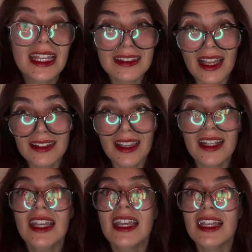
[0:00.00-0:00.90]
Zaten
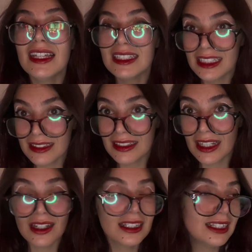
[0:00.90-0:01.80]
e,
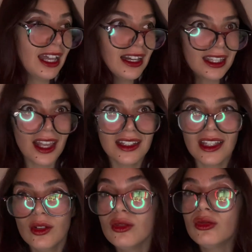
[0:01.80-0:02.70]
yatıya giderken
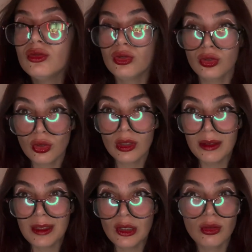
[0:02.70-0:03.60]
de uçuşta
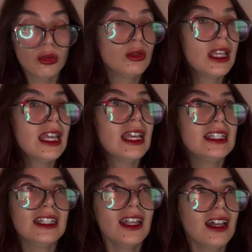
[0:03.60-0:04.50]
olabiliyorsun
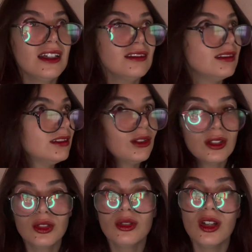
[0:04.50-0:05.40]
ya da e,
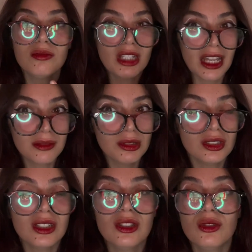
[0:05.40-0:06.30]
atıyorum kendi
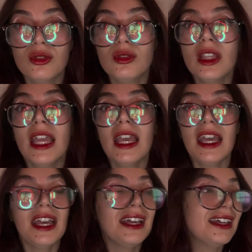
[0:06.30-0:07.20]
başına gidiyorsun.
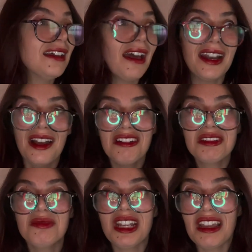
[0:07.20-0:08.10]
E,
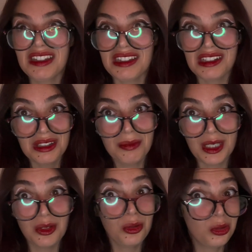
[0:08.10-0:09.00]
herhangi bir ekstra
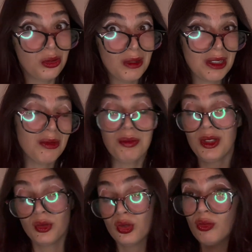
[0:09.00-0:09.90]
kimseyi götürme gibi
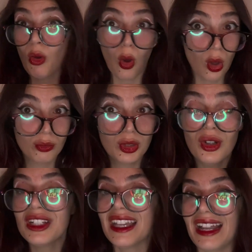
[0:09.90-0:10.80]
bir durum
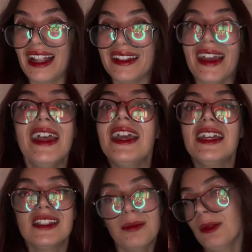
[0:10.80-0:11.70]
olmuyor genelde.
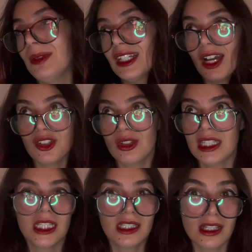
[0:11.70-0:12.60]
Tabii birkaç
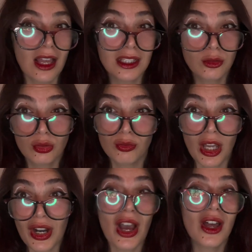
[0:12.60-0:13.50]
istisnai
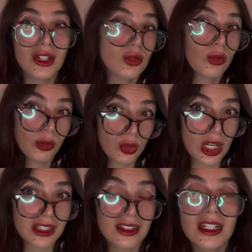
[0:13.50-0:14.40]
durumlar hariç
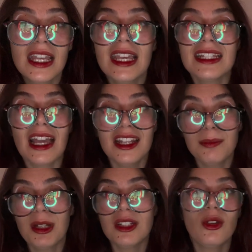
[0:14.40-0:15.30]
olacaktır. Kendi
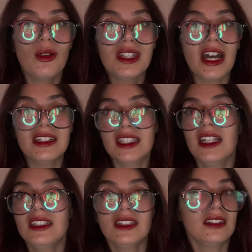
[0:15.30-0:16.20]
paranı
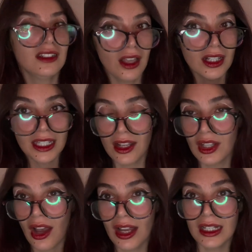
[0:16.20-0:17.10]
ödersen yanında kendi
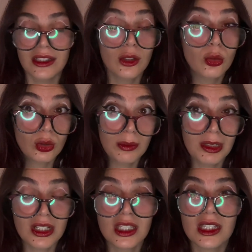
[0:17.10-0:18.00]
aileni de
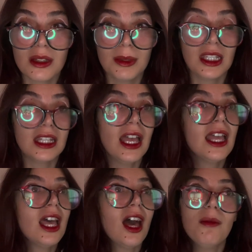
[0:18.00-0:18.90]
götürebilirsin tabii ki de.
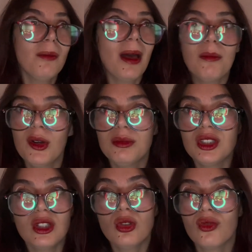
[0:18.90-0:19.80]
Ama ben böyle bir
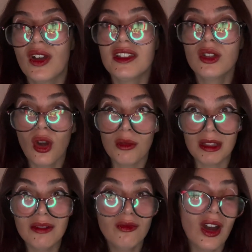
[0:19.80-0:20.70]
şey çok fazla
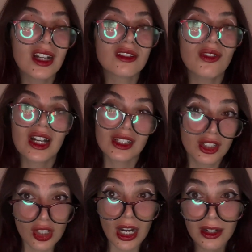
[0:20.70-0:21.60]
görmedim. Farklı farklı
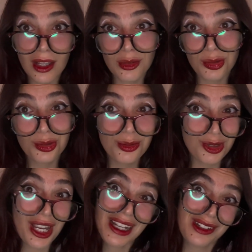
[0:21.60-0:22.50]
kişilerden duyduğum
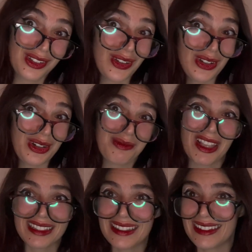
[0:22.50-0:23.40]
şeyleri söylüyorum
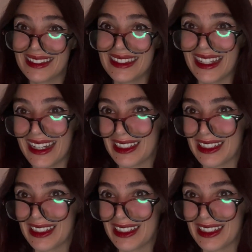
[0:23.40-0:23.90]
aslında sizlere.